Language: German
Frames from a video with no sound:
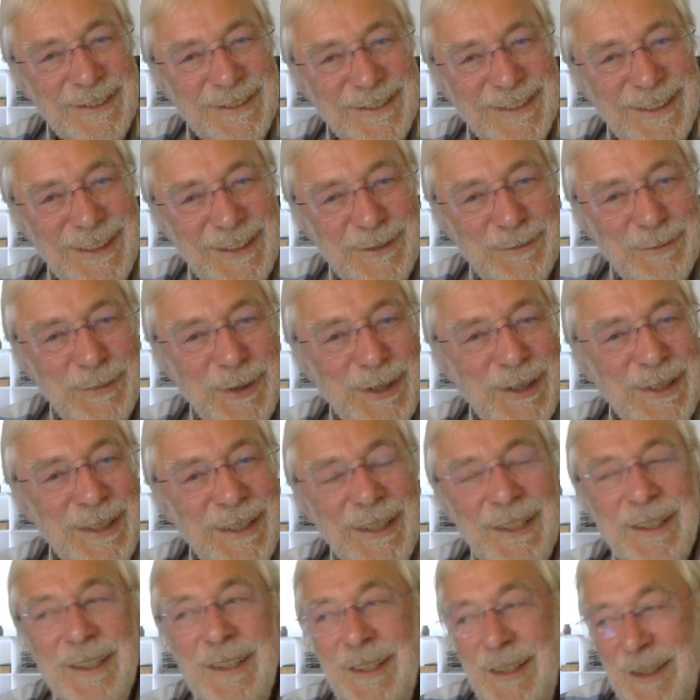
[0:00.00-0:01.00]
Dass man
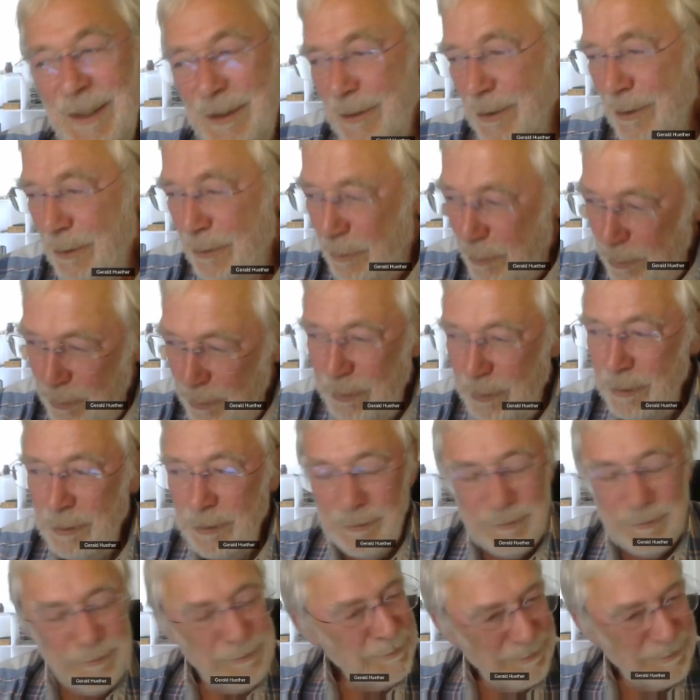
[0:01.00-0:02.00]
sagt, nee,
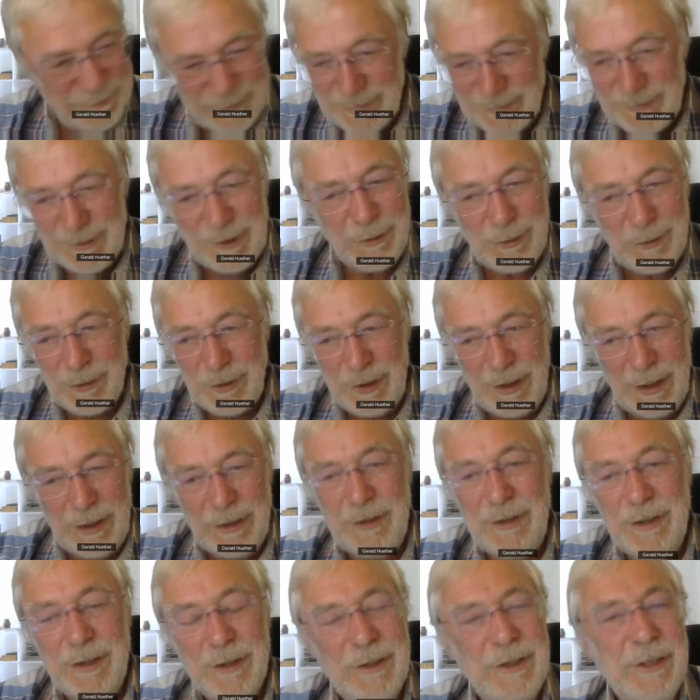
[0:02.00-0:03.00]
das geht hier